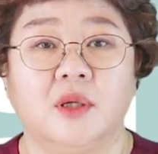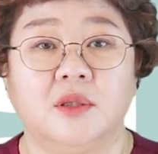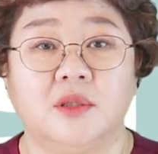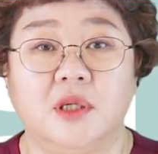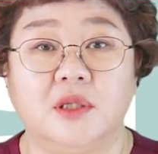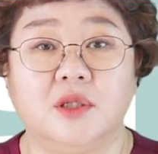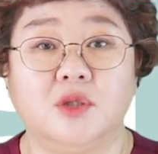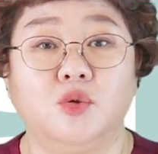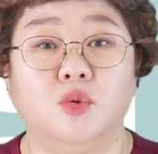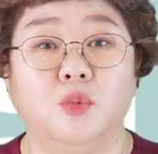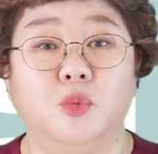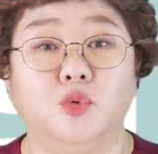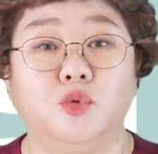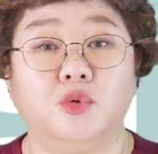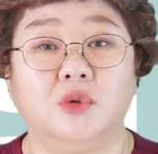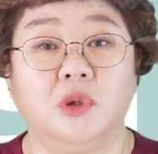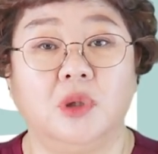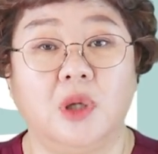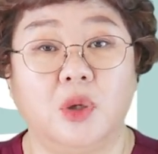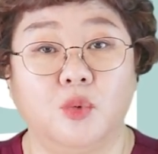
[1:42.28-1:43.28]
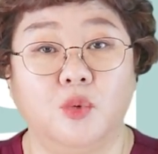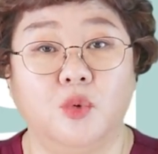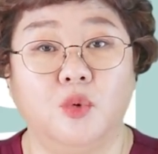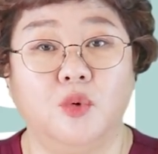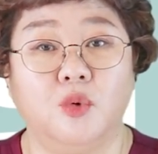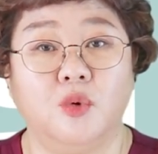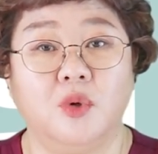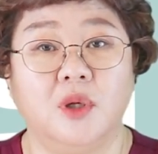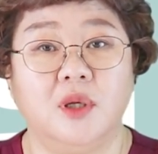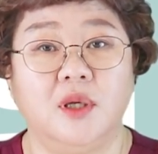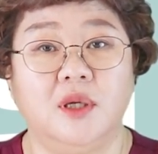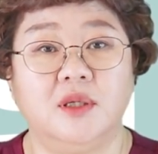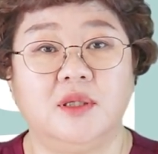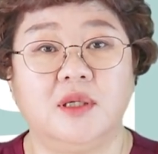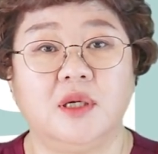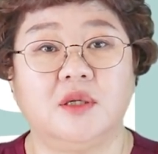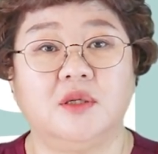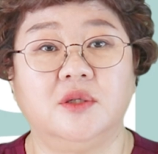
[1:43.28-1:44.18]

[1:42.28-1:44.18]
자식도 모두 떠나고 이제